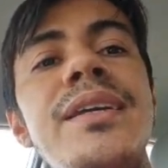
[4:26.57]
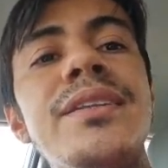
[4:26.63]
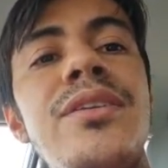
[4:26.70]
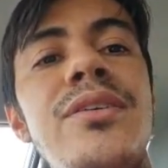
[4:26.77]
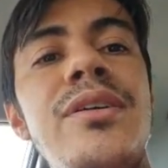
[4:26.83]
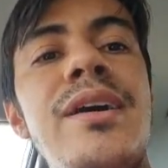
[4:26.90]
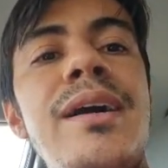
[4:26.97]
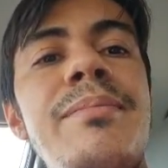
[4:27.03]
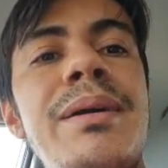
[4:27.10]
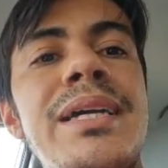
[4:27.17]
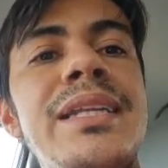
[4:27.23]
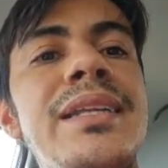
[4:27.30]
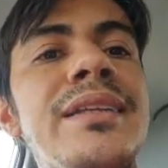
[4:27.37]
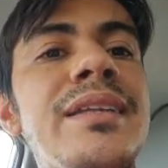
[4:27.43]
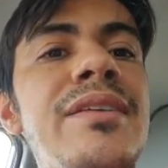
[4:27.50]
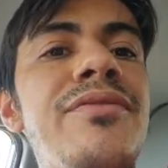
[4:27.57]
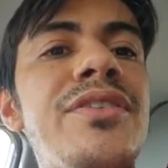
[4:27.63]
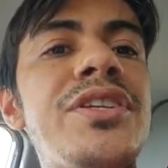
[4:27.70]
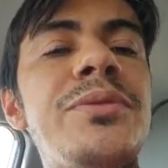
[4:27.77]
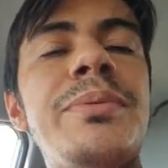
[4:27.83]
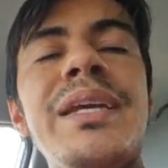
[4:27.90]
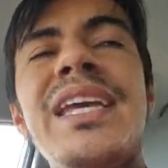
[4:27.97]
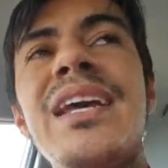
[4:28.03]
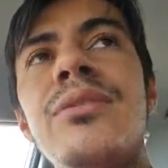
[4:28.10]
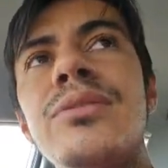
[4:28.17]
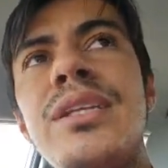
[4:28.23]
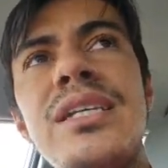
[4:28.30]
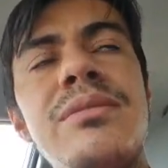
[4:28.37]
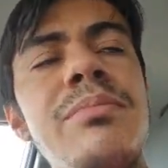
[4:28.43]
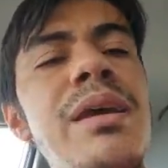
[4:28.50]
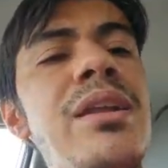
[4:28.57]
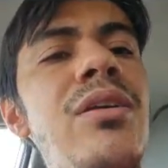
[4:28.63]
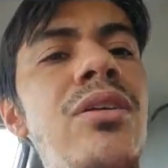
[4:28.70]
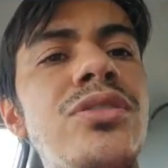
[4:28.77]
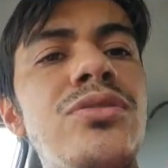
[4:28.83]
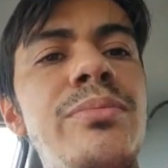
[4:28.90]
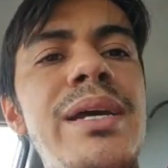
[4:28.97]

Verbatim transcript: Então a maquininha da Infinity Pay, que é uma das melhores no